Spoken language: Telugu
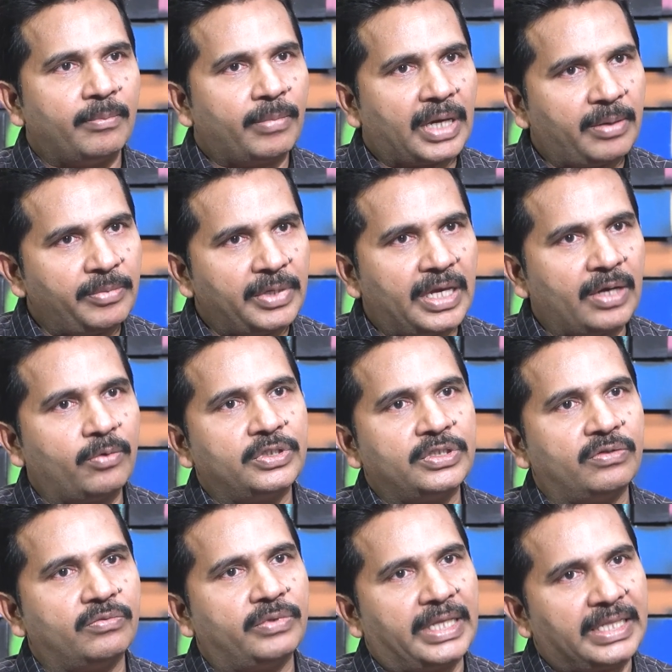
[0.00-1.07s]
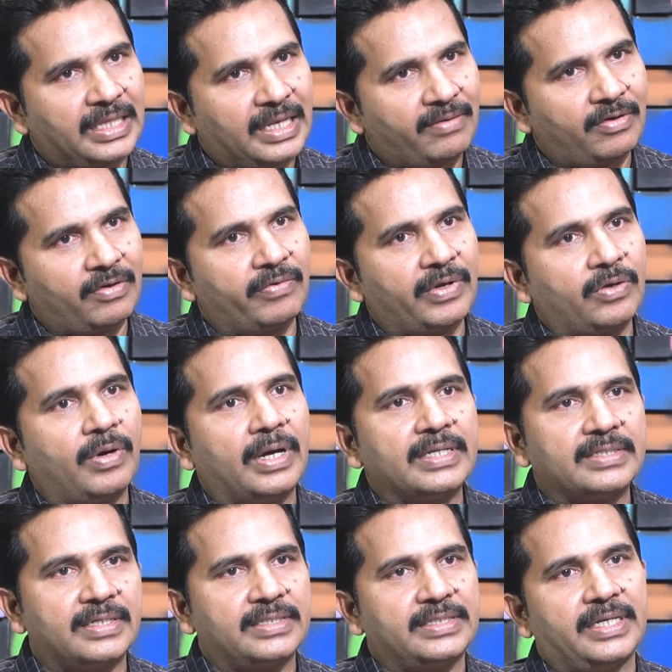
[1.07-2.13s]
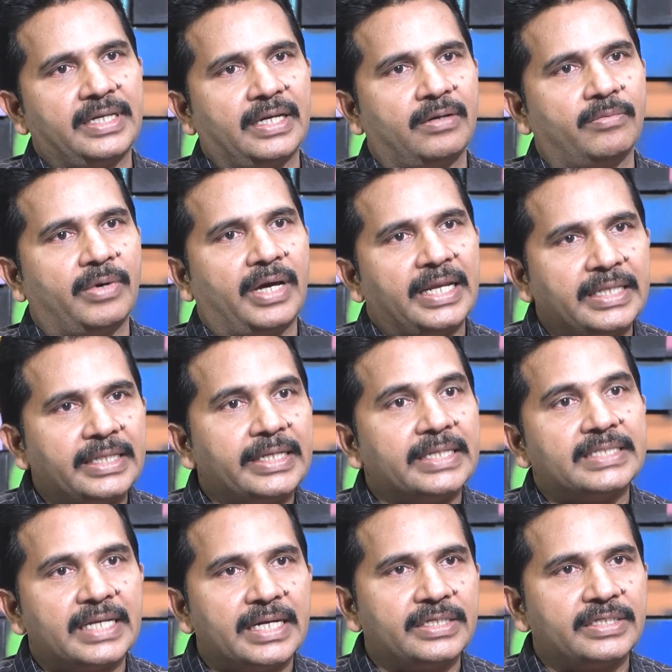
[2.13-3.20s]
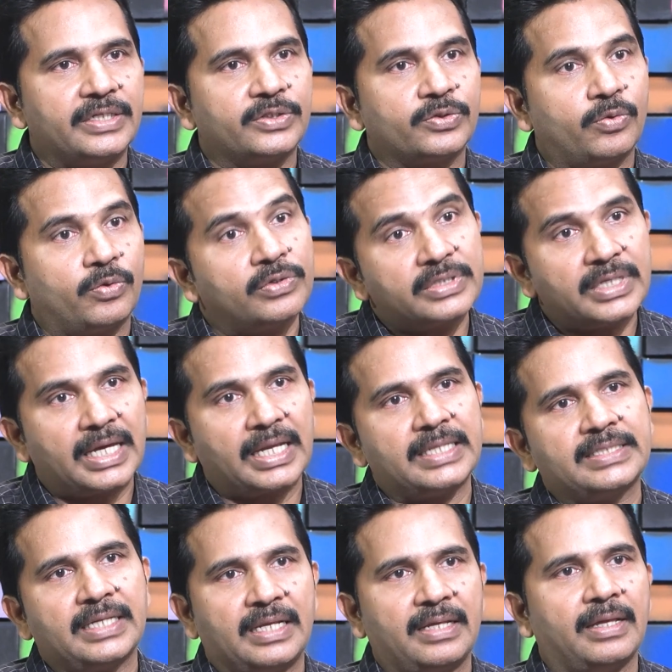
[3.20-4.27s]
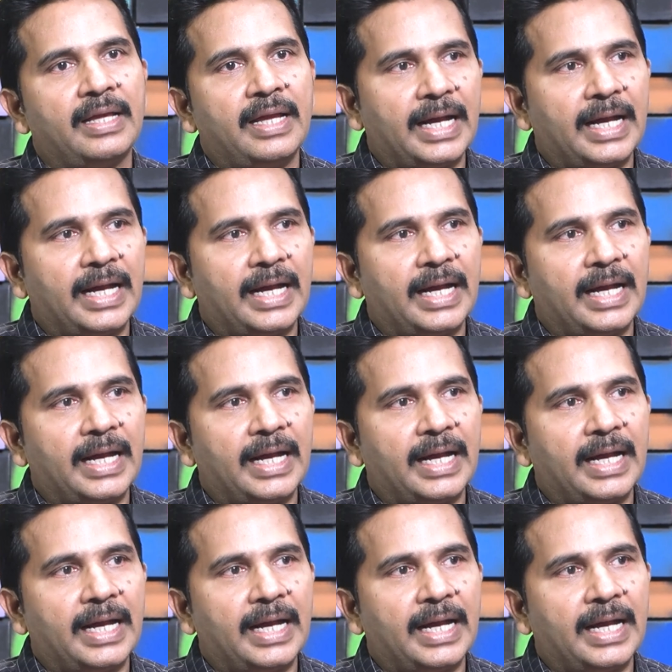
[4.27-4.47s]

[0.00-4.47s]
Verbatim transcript: మనం ఏ క్వశ్చన్ ఎంత లెవెల్ వరకు ఆన్సర్ చేయగలం అనేది డిసైడ్ చేసుకోవడం చాలా చాలా